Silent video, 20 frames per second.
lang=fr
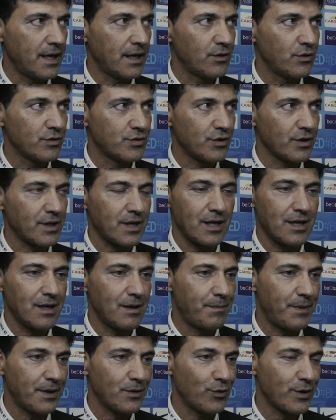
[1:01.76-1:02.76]
ne se
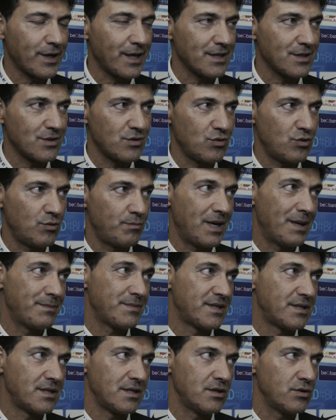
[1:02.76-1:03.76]
créait pas d'occasion, même
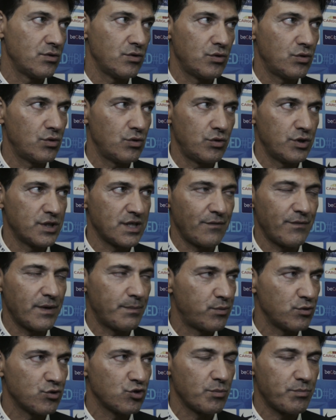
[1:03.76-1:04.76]
si euh, ils avaient
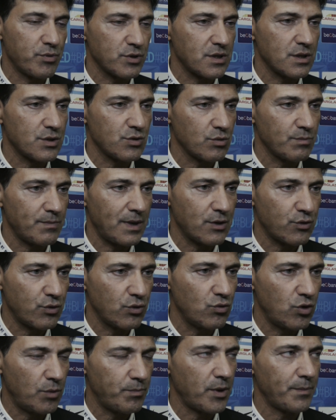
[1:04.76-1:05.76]
plus de possession de balles que
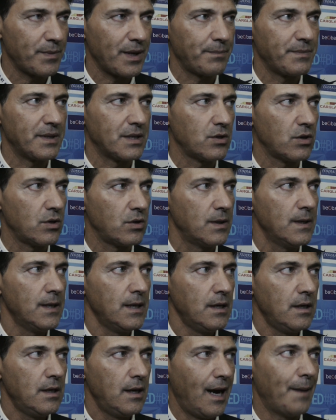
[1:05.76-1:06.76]
nous en première mi-temps.
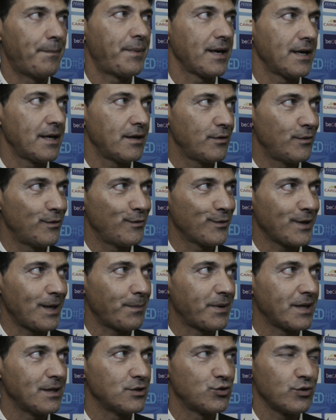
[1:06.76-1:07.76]
Après, euh, on a
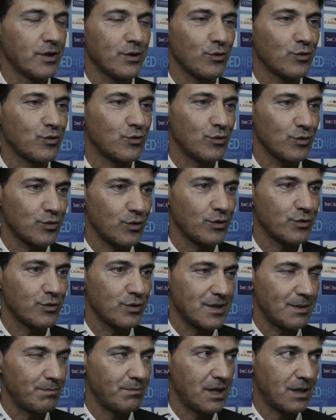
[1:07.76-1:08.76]
pris le jeu à notre compte en
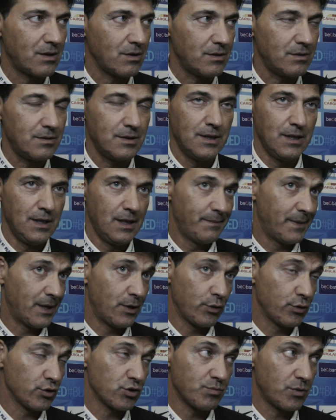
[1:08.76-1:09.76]
deuxième mi-temps.
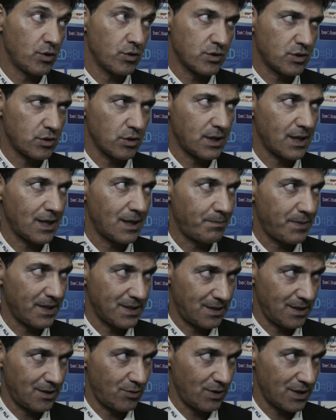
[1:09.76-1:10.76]
Malheureusement, on ne se créait pas
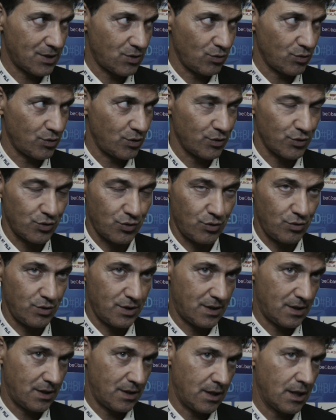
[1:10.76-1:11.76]
de situation
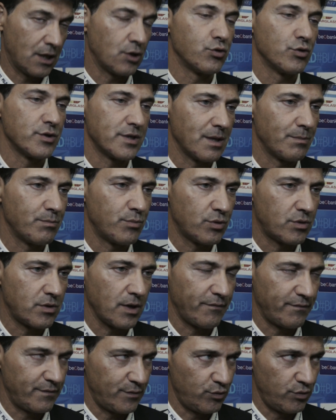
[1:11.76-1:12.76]
dangereuse et, le deuxième but
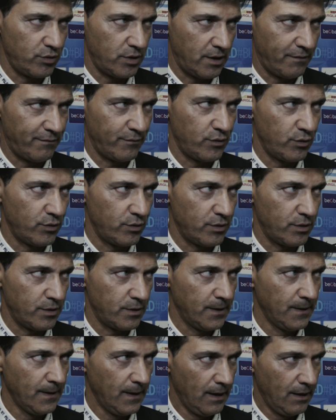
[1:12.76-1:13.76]
est venu, euh,
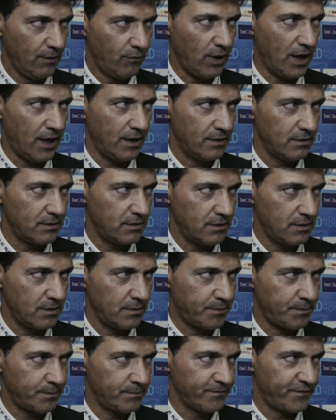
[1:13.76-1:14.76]
voilà,
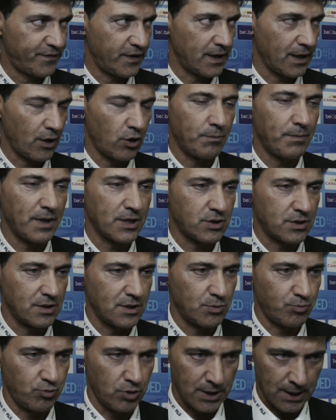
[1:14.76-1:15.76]
finir le match, si
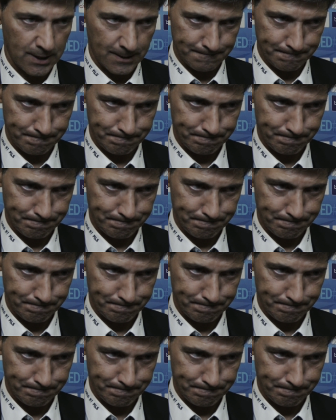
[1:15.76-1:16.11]
je puis dire.